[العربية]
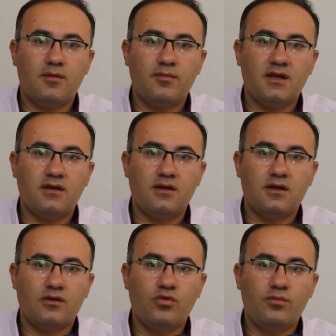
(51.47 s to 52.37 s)

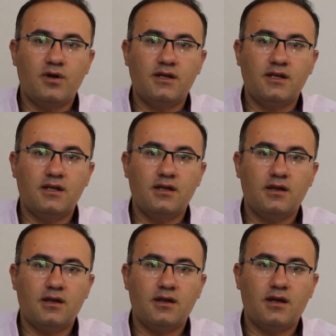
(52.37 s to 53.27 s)
من
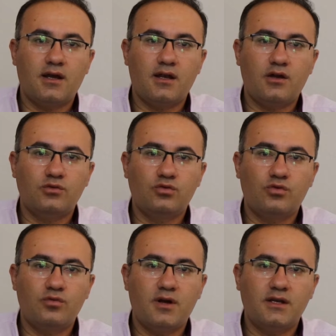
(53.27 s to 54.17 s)
كوباني على حدود
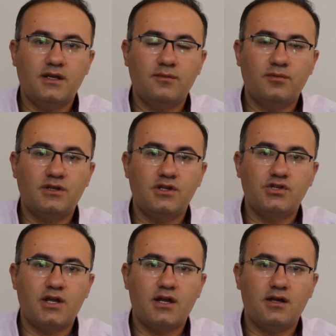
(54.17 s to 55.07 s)
كوباني
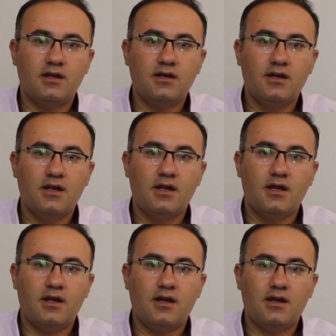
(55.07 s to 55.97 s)
باتجاه
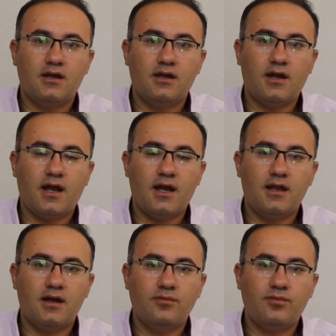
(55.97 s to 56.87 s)
آه،
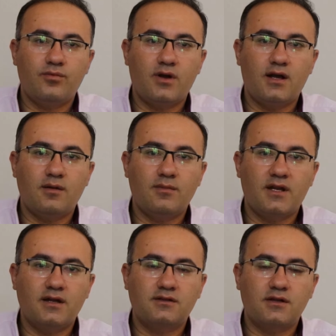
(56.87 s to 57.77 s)
حلب
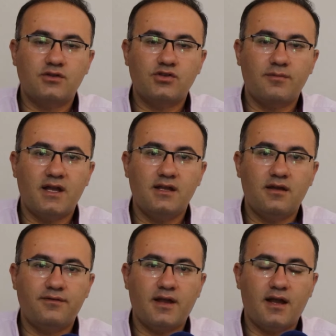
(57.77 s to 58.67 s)
والمناطق
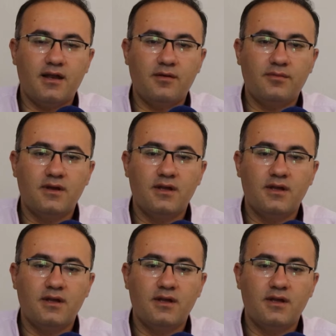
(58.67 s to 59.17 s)
الشمالية في حلب